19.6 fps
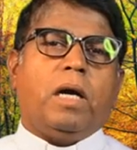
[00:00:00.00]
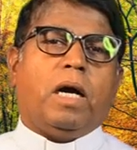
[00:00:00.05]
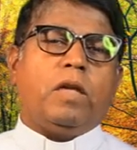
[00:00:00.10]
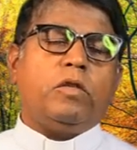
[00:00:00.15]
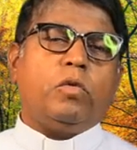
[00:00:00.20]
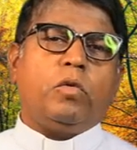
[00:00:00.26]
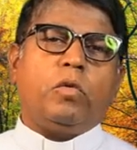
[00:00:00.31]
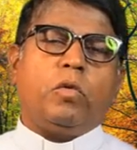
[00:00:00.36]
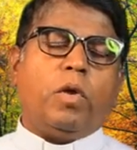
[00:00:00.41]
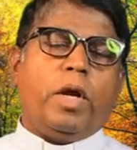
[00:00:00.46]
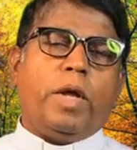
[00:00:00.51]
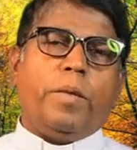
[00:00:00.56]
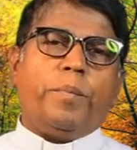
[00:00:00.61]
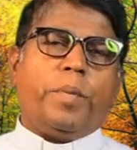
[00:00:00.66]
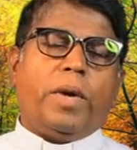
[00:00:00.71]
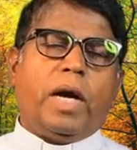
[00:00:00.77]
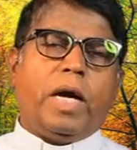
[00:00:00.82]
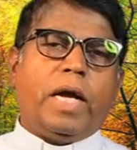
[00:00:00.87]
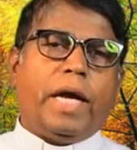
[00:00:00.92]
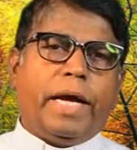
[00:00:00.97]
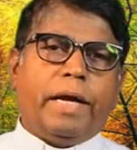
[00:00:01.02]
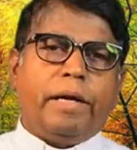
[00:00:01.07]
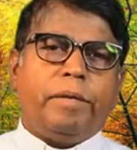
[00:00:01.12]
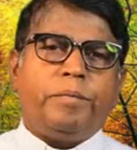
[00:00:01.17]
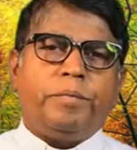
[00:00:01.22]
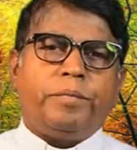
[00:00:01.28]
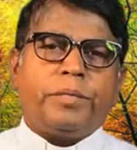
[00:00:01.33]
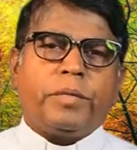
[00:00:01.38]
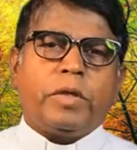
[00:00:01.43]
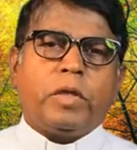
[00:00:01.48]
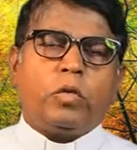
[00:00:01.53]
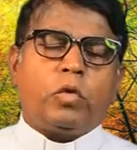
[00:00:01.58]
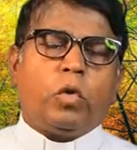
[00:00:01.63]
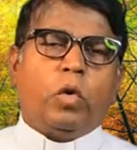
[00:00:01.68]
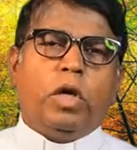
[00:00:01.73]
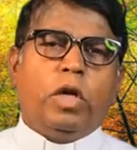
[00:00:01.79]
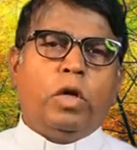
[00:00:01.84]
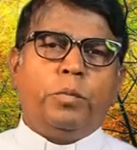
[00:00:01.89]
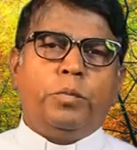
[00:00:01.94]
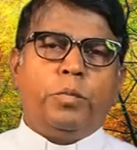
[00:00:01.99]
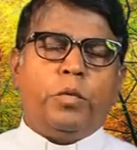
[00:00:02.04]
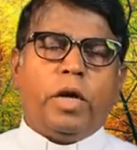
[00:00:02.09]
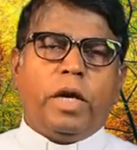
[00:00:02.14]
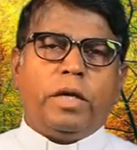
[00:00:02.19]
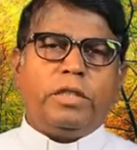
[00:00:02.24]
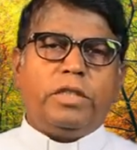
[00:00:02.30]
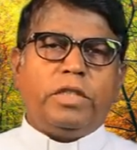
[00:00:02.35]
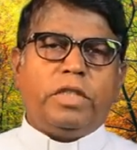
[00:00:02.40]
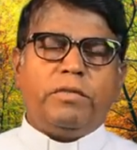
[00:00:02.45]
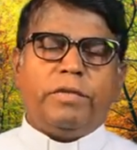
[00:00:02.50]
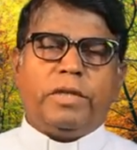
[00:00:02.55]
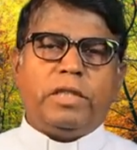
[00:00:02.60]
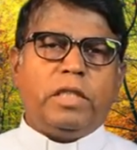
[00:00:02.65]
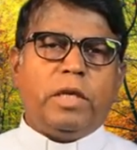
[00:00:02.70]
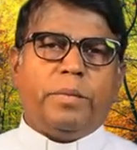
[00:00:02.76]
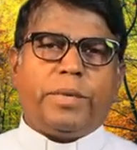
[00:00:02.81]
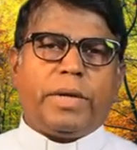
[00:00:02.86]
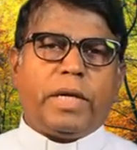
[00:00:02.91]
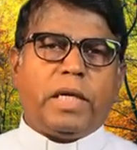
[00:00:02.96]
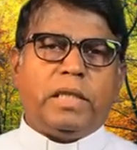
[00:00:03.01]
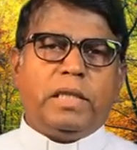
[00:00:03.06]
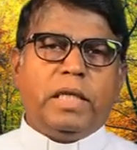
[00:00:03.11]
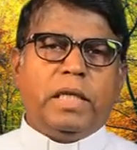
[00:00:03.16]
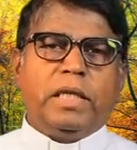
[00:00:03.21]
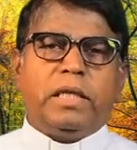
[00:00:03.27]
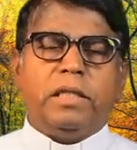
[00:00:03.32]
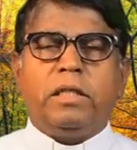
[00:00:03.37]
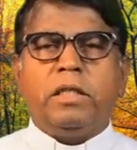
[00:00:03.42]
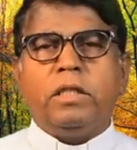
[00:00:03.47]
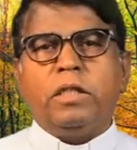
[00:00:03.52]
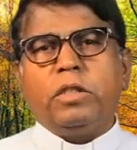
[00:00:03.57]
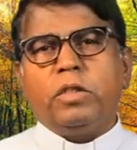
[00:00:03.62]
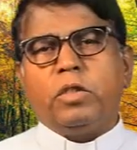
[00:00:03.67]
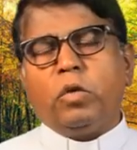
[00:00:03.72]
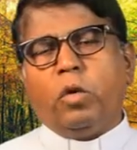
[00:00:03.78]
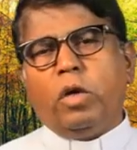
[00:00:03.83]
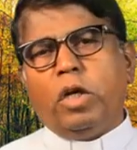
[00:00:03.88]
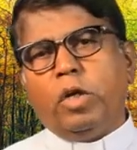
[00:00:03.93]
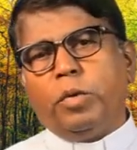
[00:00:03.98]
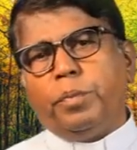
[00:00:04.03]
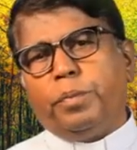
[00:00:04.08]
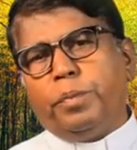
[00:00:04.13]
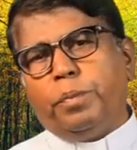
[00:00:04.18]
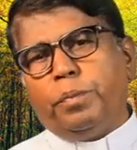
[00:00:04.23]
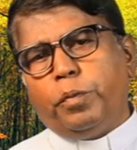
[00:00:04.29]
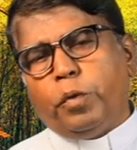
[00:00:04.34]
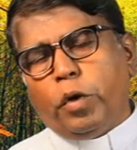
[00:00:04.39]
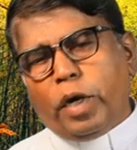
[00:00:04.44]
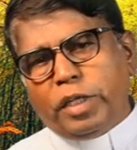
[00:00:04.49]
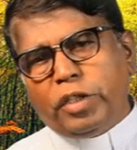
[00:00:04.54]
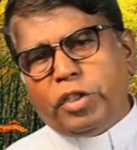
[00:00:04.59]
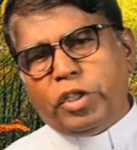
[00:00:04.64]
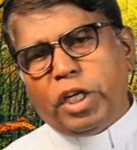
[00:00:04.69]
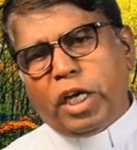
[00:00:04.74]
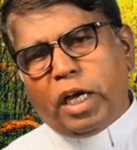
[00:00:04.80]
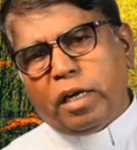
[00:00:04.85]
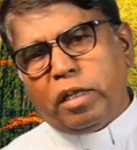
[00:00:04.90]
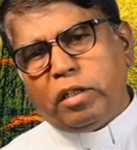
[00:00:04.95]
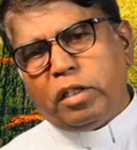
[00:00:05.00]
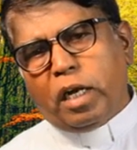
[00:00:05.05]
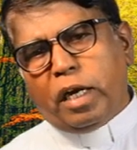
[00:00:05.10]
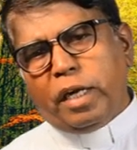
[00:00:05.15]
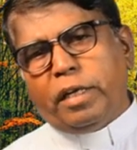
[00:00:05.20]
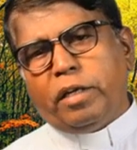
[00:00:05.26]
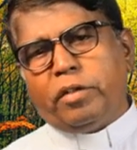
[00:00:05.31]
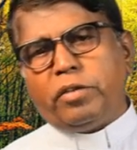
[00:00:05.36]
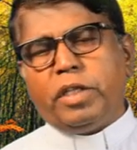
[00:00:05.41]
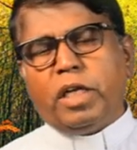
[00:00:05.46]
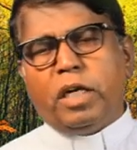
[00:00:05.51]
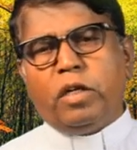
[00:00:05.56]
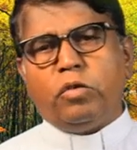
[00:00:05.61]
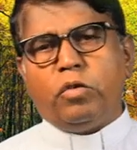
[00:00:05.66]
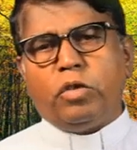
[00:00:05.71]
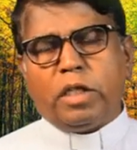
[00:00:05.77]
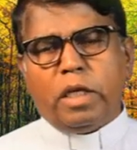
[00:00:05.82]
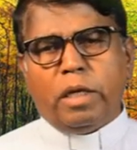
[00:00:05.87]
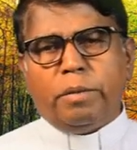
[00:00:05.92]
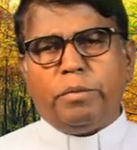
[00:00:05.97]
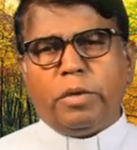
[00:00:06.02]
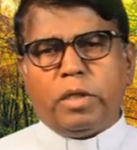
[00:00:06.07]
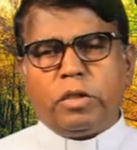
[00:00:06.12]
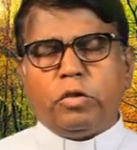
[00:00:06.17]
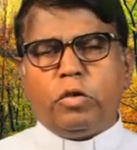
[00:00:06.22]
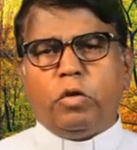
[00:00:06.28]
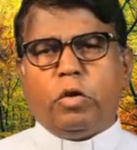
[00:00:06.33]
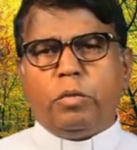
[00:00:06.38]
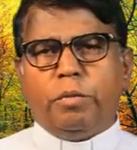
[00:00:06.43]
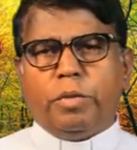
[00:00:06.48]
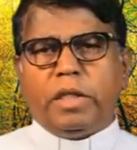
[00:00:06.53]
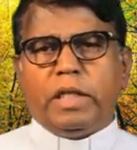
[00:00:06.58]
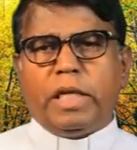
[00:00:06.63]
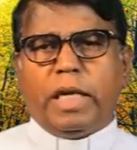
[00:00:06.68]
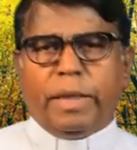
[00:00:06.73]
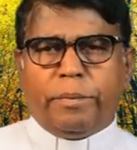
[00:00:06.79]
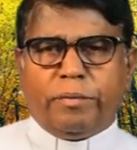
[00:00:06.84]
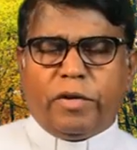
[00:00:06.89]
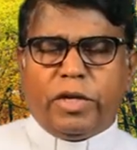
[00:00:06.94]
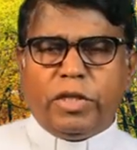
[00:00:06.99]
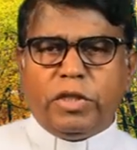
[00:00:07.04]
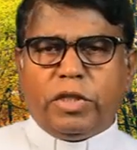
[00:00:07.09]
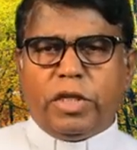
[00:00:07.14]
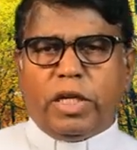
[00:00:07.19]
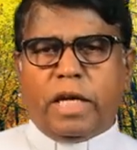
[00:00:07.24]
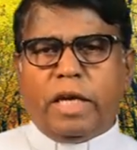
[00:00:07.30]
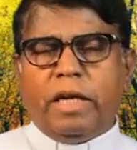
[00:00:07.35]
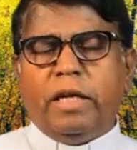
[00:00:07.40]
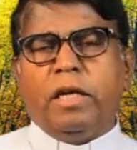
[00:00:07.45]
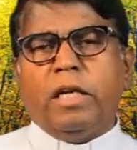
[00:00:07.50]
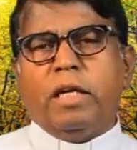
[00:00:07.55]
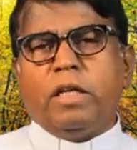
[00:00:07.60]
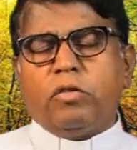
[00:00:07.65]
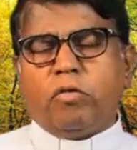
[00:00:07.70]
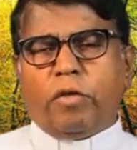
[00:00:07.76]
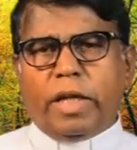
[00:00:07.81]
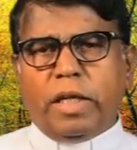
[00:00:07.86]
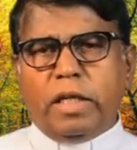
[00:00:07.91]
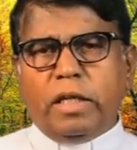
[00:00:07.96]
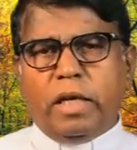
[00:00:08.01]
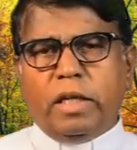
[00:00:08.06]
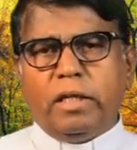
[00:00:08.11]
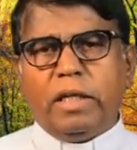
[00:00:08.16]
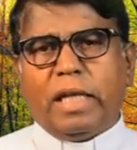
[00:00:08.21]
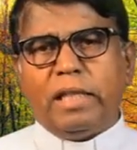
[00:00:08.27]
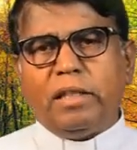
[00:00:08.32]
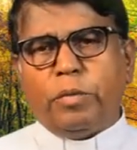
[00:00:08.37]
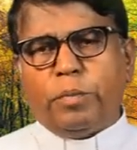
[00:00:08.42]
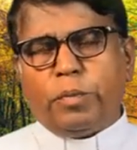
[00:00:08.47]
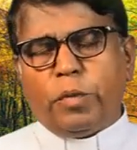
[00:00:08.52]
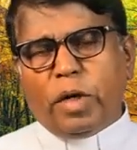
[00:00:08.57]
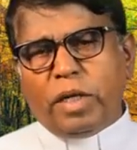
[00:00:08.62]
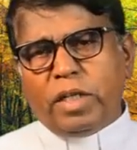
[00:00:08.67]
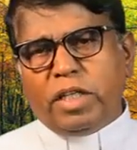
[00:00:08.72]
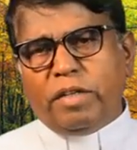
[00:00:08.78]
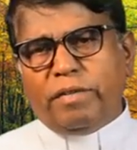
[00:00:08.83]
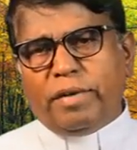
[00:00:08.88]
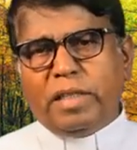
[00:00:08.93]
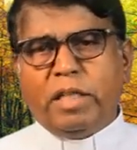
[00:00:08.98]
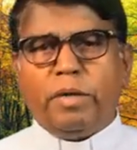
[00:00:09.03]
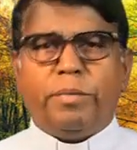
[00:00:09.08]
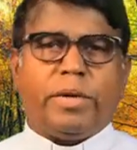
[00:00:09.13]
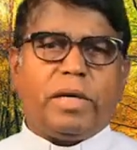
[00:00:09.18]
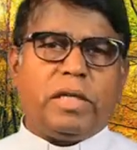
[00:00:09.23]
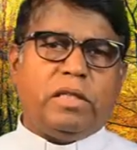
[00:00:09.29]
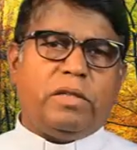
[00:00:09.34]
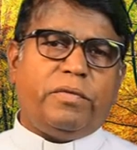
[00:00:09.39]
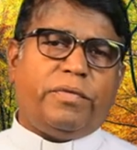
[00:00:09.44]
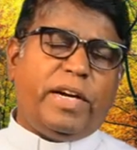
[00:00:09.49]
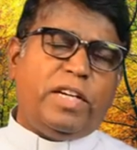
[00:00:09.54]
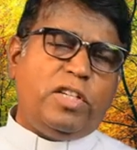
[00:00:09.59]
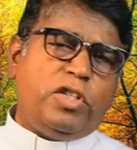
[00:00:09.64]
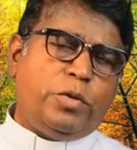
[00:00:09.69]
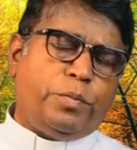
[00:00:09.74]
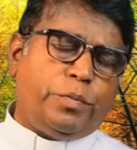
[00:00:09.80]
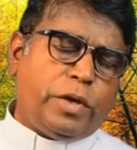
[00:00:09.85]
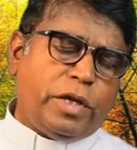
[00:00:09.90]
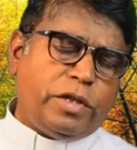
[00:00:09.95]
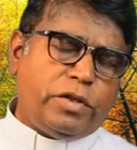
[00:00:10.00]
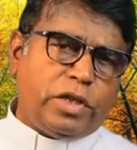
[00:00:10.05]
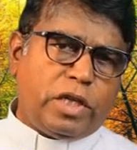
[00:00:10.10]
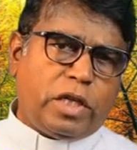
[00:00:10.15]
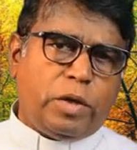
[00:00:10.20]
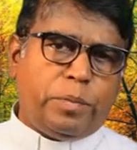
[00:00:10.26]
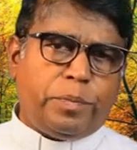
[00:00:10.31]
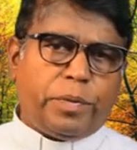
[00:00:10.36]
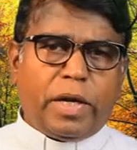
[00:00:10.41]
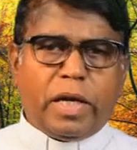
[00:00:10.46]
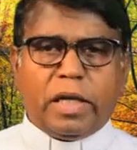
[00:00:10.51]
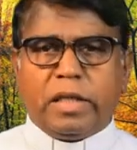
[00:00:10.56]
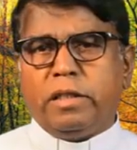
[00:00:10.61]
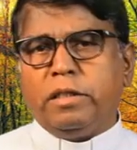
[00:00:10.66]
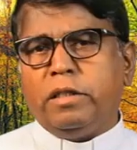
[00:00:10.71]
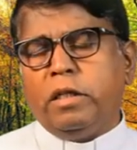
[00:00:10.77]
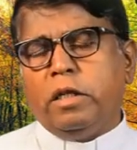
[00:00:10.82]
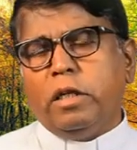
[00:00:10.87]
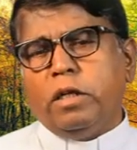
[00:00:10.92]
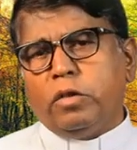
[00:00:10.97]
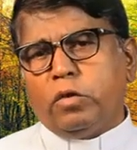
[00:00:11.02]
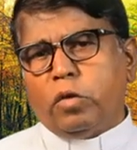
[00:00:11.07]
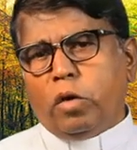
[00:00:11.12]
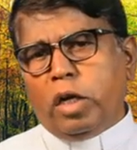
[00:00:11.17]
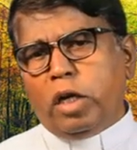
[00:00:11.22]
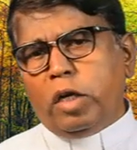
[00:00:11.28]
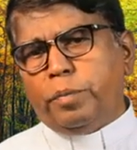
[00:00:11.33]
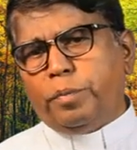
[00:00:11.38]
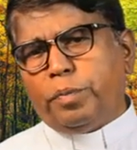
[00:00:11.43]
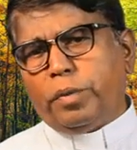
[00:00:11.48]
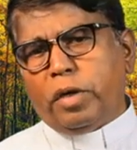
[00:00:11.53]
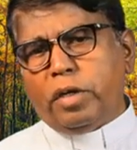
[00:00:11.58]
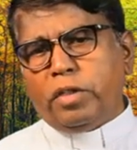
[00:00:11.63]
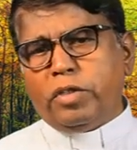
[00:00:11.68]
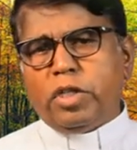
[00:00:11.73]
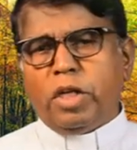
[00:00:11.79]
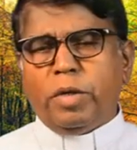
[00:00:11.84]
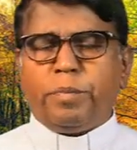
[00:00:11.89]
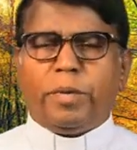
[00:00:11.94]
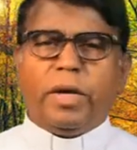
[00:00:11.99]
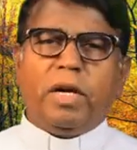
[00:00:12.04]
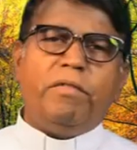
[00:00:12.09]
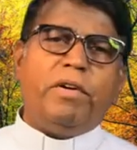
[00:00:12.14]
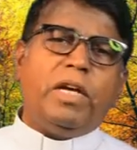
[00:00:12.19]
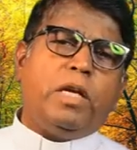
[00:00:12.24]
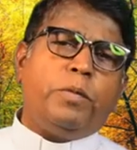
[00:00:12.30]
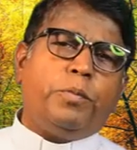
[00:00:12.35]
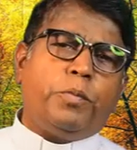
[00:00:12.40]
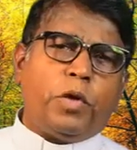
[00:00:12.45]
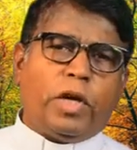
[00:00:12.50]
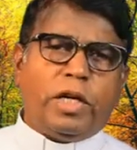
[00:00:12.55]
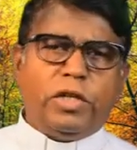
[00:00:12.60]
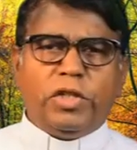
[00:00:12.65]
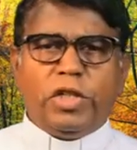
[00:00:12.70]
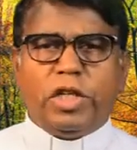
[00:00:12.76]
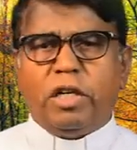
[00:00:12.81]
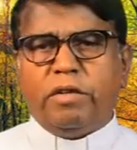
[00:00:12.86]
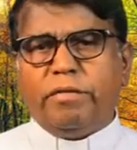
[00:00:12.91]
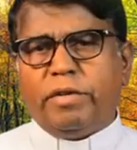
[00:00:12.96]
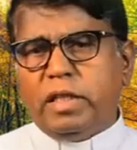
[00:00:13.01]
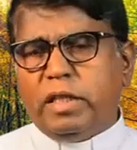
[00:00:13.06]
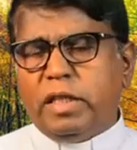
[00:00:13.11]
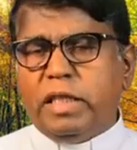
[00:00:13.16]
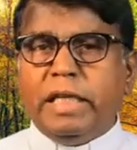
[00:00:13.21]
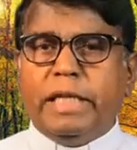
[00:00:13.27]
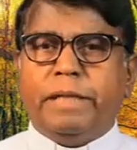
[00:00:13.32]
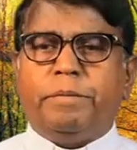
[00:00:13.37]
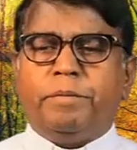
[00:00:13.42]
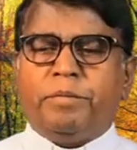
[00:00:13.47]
அதுவும் குறிப்பாக தொழில் புரட்சி வந்த பிறகு தொழில் புரட்சியானது ஆயிரத்தி எழுநூற்றி எண்பத்தி ஒன்பதில் ஃப்ரெஞ்சில் தொடங்கியது அந்த புரட்சி வந்த பிறகு ஃப்ரெஞ்சு புரட்சிக்கு பிறகு தொழில் புரட்சி பல்வேறு புரட்சிகள் வந்து